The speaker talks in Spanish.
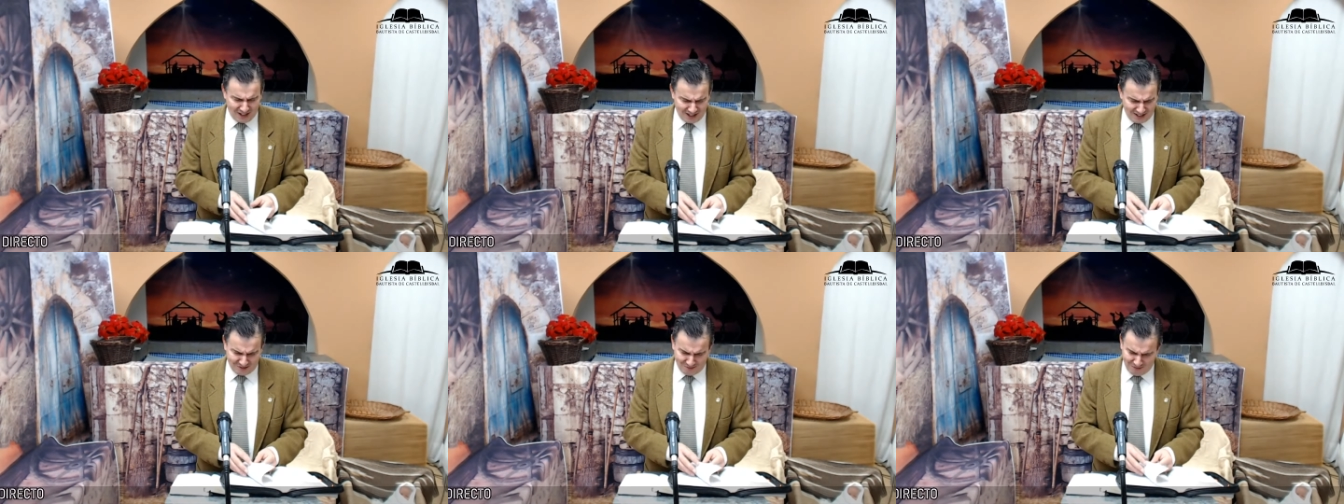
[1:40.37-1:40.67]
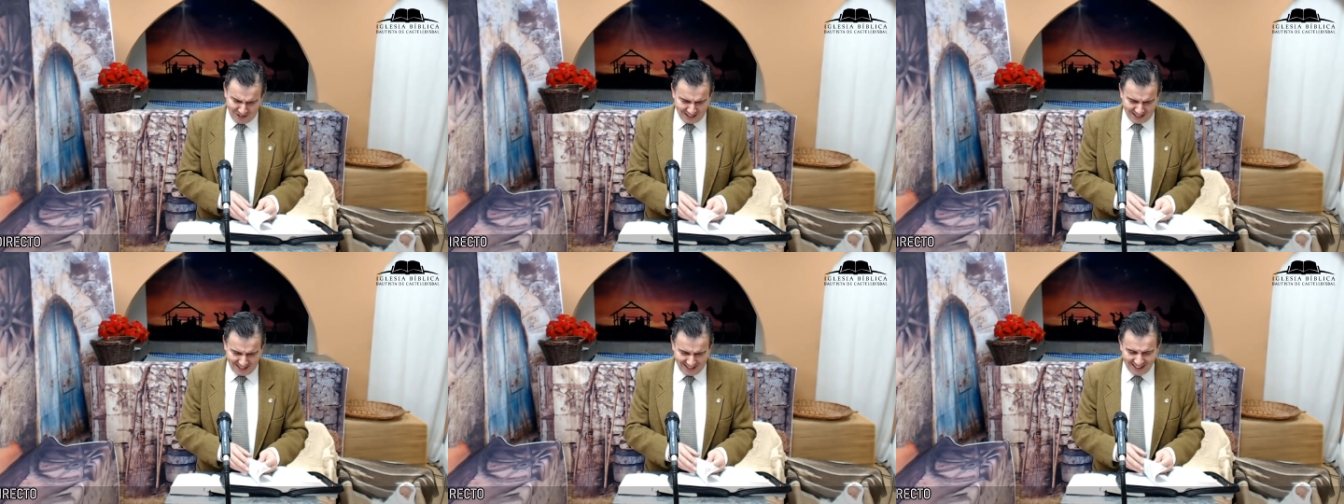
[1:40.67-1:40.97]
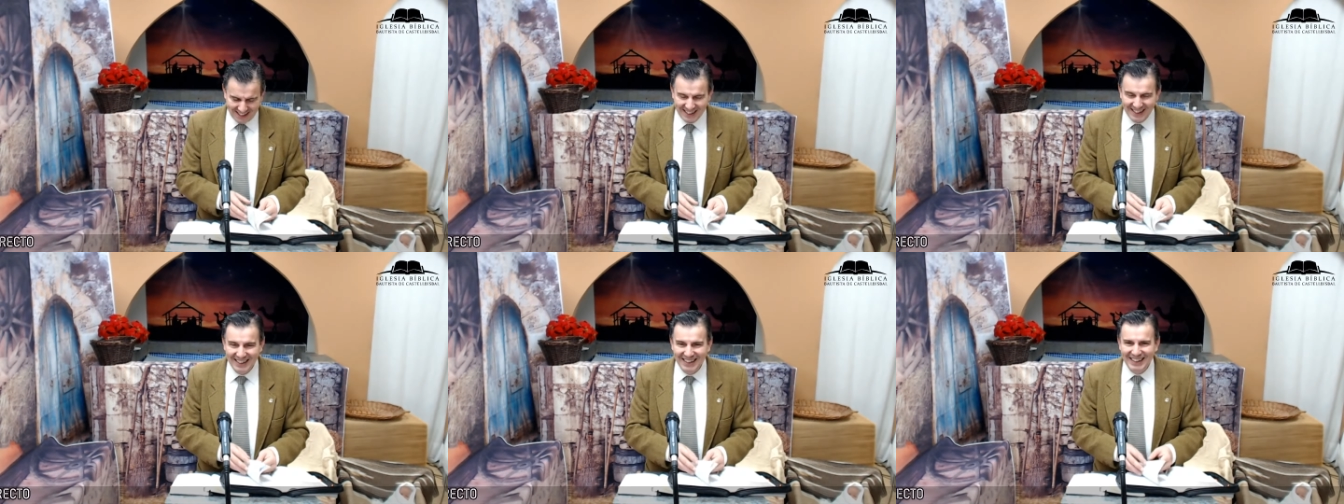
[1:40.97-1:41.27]
más...
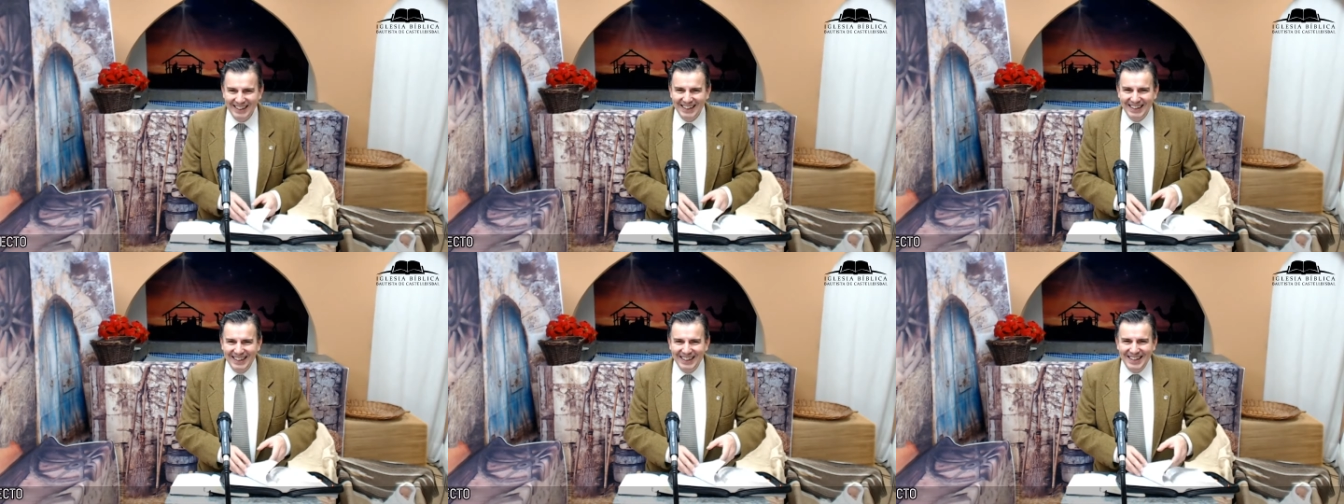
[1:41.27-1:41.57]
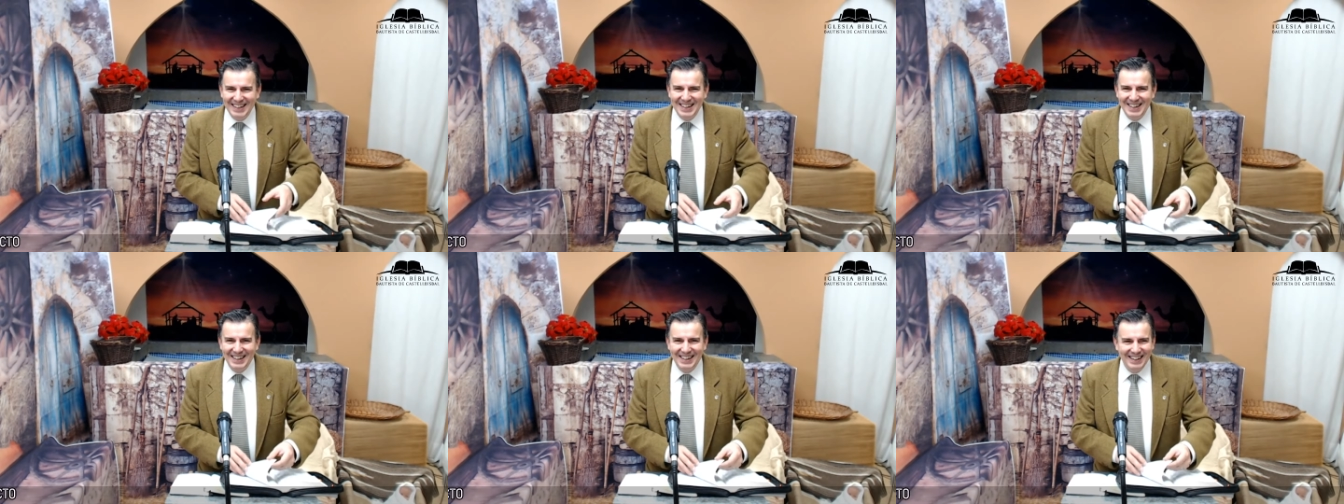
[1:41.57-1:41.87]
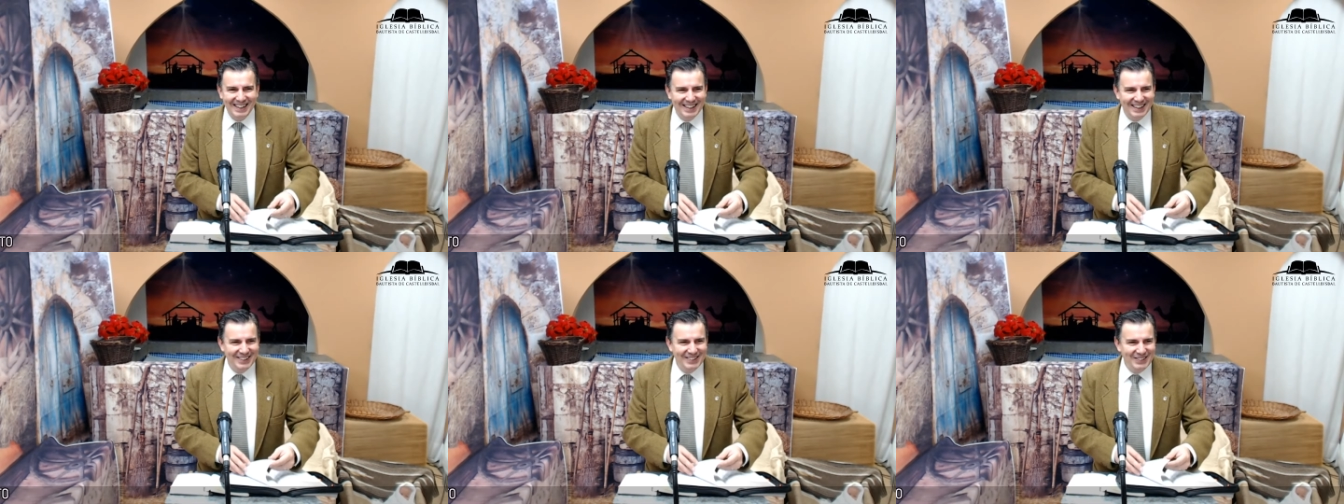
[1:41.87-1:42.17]
Un trapo.
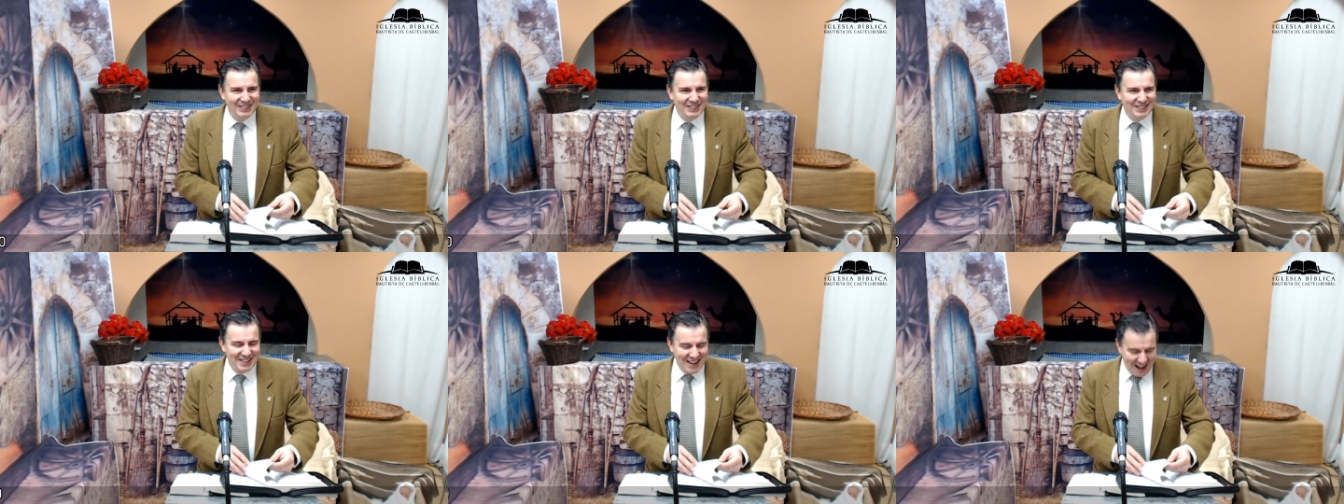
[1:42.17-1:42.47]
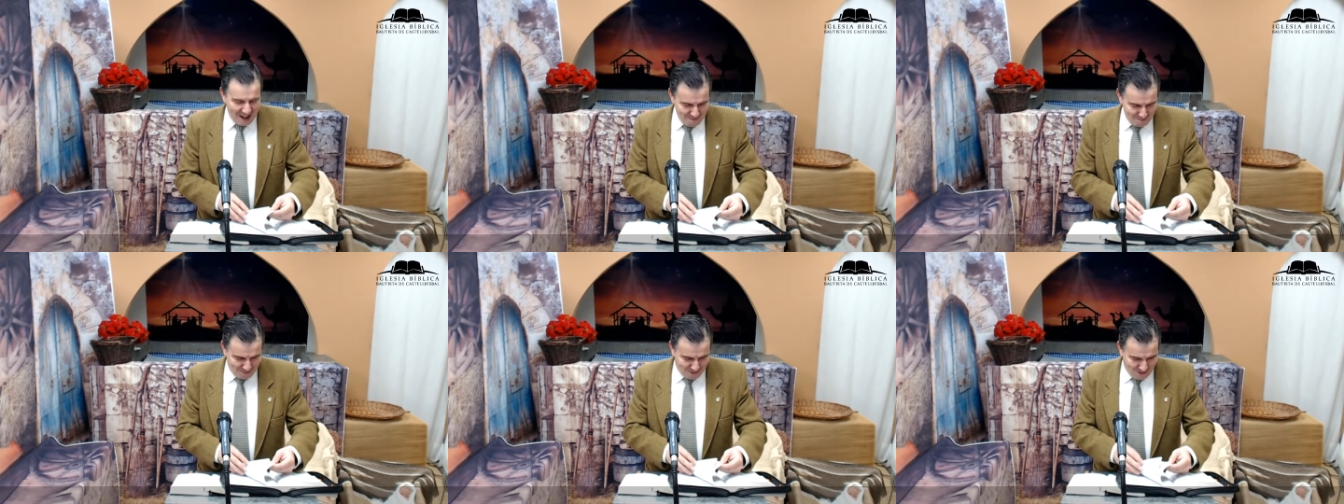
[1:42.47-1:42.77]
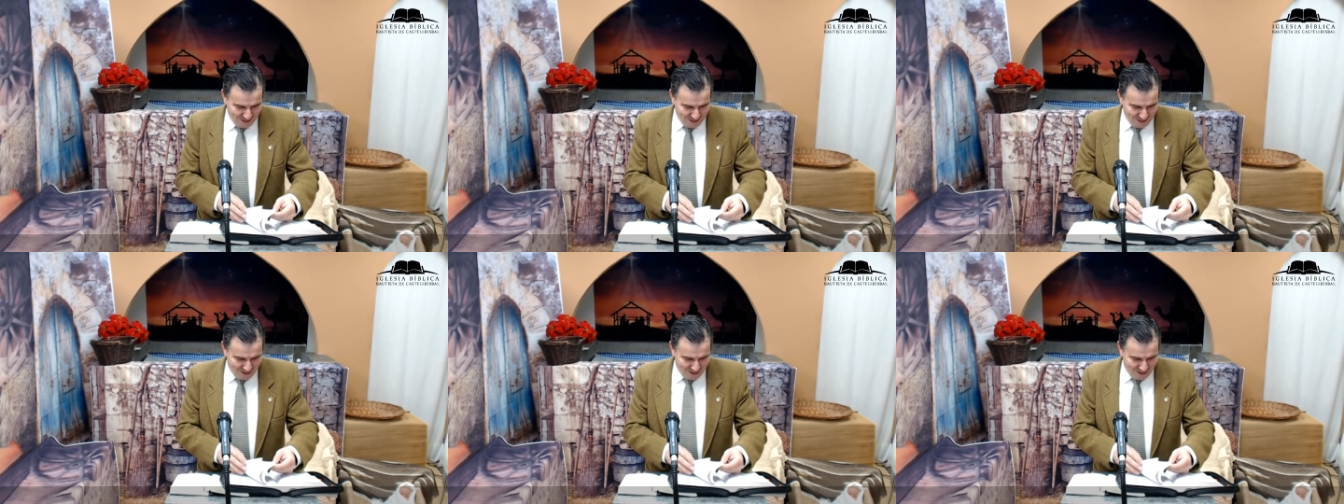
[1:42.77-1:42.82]
Un trapo.